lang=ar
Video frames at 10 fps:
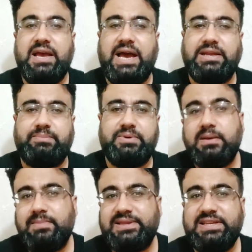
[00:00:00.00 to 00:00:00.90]
حلب
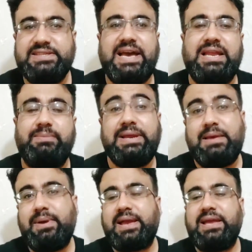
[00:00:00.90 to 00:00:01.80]
مدينة حلب
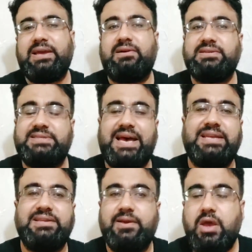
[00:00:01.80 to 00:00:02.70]
لها مكانة خاصة
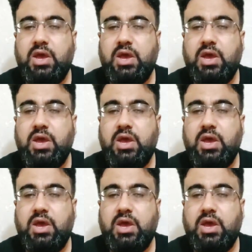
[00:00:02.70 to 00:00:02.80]
عند